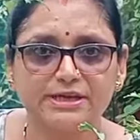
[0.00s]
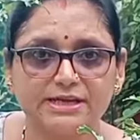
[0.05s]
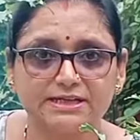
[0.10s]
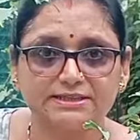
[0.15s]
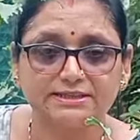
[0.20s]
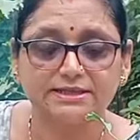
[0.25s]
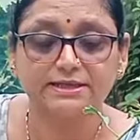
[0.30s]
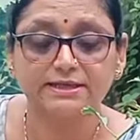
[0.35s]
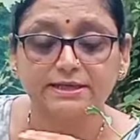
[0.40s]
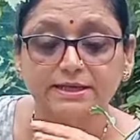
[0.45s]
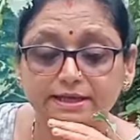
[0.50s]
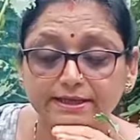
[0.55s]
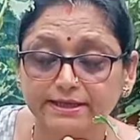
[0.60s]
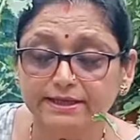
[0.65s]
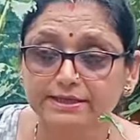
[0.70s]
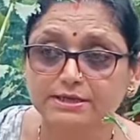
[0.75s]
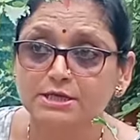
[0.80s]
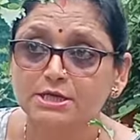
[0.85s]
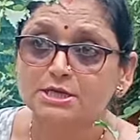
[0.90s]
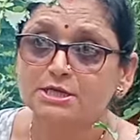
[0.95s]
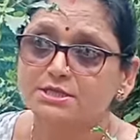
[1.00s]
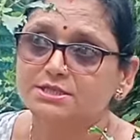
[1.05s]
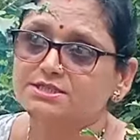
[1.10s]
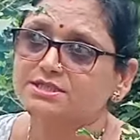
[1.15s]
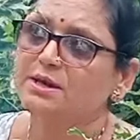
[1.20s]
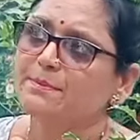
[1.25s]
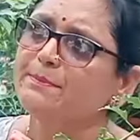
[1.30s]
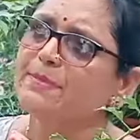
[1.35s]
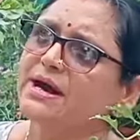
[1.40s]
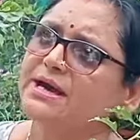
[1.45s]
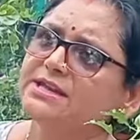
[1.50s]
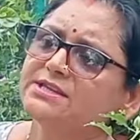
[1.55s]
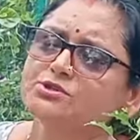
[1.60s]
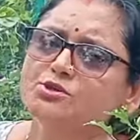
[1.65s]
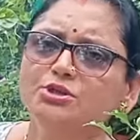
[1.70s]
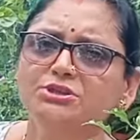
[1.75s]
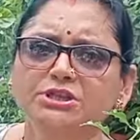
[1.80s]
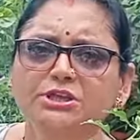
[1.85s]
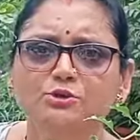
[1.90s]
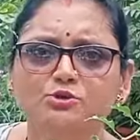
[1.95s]
बह आता है लेकिन जब बारिश
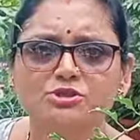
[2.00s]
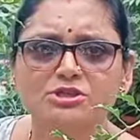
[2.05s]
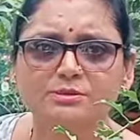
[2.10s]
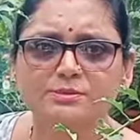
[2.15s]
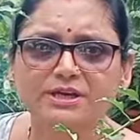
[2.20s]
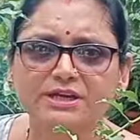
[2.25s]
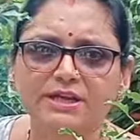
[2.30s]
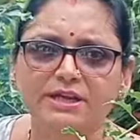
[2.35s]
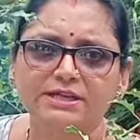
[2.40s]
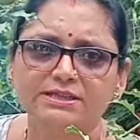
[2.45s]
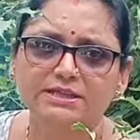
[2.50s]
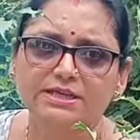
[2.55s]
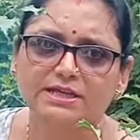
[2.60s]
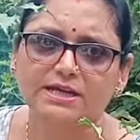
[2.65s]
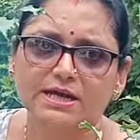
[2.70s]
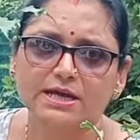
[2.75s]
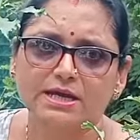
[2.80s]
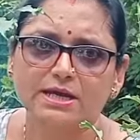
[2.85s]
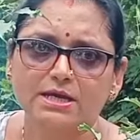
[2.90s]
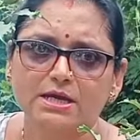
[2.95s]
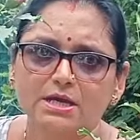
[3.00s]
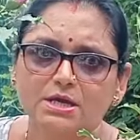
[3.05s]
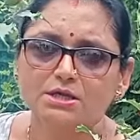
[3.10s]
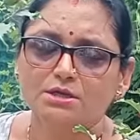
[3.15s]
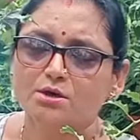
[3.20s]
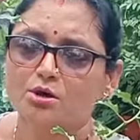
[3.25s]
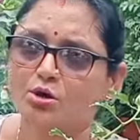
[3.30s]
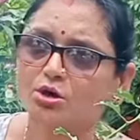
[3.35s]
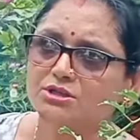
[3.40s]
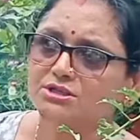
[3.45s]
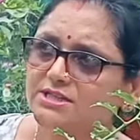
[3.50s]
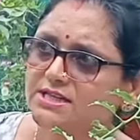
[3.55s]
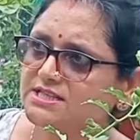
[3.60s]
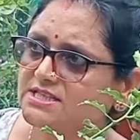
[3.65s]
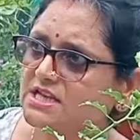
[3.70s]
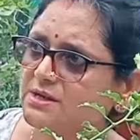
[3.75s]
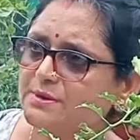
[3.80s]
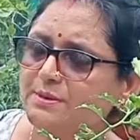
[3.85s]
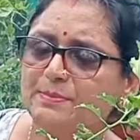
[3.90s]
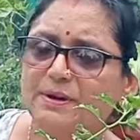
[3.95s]
होती है उस समय नहीं देना है और
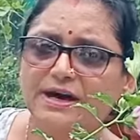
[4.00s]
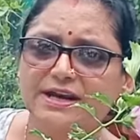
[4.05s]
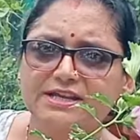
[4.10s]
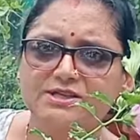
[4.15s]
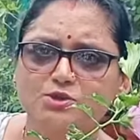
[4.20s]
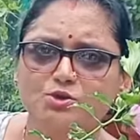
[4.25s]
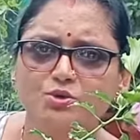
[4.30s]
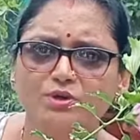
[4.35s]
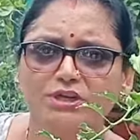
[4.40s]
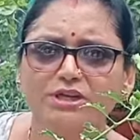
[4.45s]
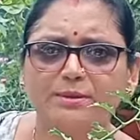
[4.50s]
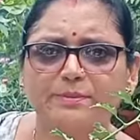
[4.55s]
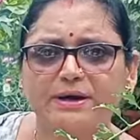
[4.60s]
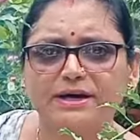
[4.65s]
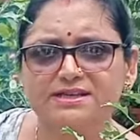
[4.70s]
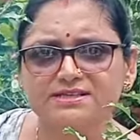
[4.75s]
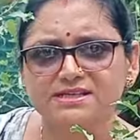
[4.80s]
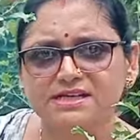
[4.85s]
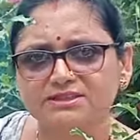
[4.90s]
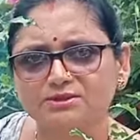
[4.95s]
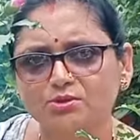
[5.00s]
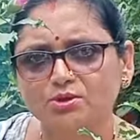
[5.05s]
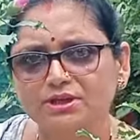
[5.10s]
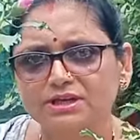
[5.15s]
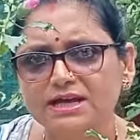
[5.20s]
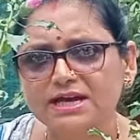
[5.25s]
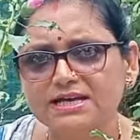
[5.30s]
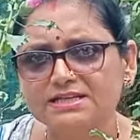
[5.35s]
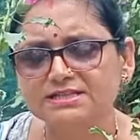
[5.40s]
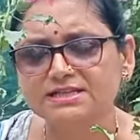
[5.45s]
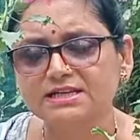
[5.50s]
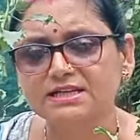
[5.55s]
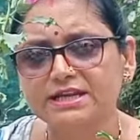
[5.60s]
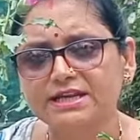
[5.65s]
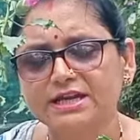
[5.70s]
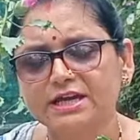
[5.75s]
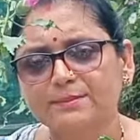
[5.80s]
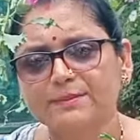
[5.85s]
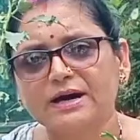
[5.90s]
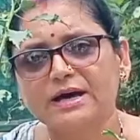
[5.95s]
जैसे अभी बारिश रुकी है बरसात हो रही है
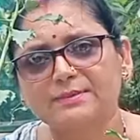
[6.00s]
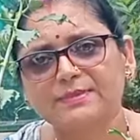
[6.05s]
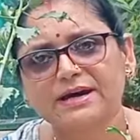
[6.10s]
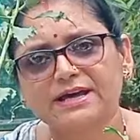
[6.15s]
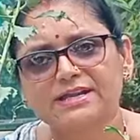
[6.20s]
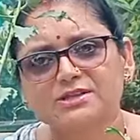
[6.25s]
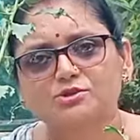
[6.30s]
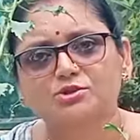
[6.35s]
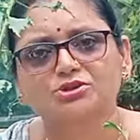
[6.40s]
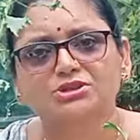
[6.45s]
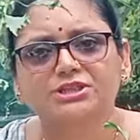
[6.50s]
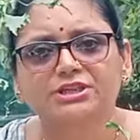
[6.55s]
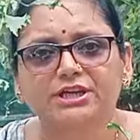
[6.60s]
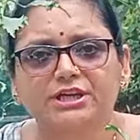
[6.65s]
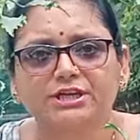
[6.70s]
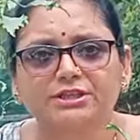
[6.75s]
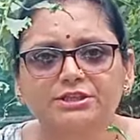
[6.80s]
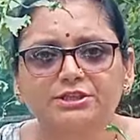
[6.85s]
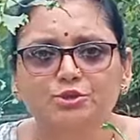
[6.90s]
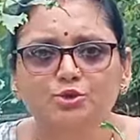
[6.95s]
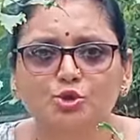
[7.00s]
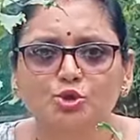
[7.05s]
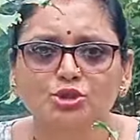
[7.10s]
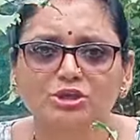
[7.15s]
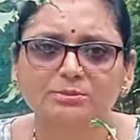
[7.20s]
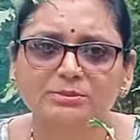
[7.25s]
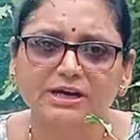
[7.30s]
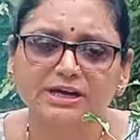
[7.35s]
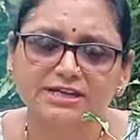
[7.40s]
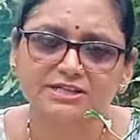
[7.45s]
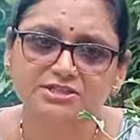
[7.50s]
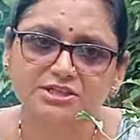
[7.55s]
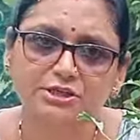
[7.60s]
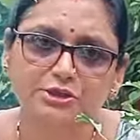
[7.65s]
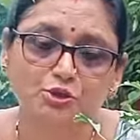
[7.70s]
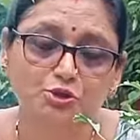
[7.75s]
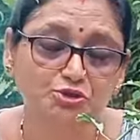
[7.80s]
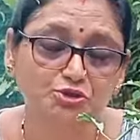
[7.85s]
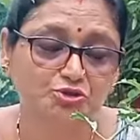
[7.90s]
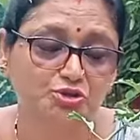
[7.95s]
आजकल एक बार बारिश होती है एक दिन दो दिन बारिश
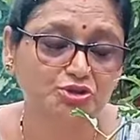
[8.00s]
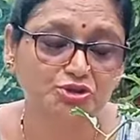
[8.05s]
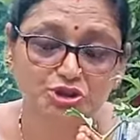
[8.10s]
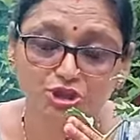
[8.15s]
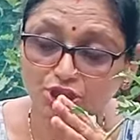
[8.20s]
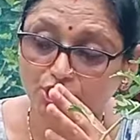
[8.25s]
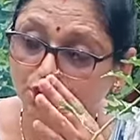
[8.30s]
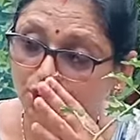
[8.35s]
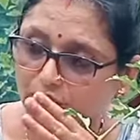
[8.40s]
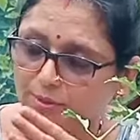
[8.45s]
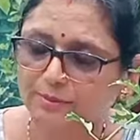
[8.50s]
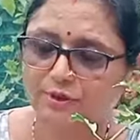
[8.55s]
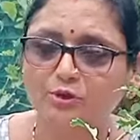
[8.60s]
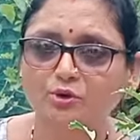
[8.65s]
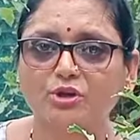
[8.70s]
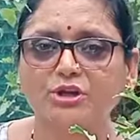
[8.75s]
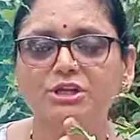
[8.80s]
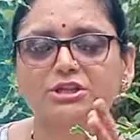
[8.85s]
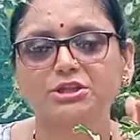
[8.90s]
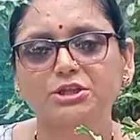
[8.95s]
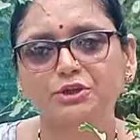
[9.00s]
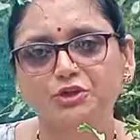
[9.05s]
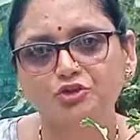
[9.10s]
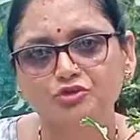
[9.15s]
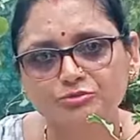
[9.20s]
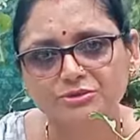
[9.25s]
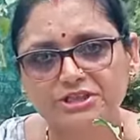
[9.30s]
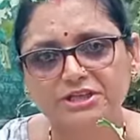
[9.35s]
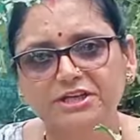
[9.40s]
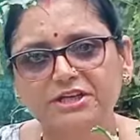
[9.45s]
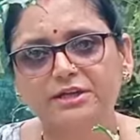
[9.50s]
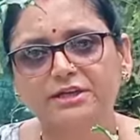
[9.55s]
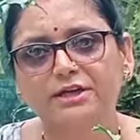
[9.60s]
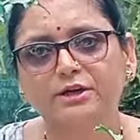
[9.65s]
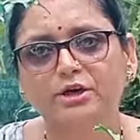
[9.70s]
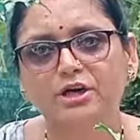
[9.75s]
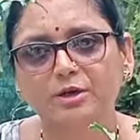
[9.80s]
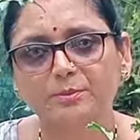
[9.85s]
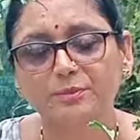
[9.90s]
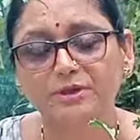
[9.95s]
नहीं होती तो इतनी गर्मी हो रही इतनी ह्यूमिडिटी है
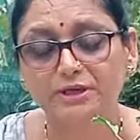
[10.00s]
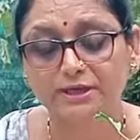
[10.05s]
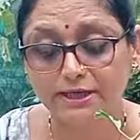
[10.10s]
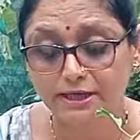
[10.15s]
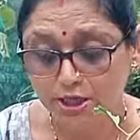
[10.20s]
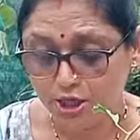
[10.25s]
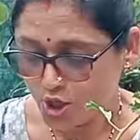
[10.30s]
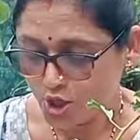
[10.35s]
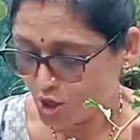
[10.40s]
गर्मी है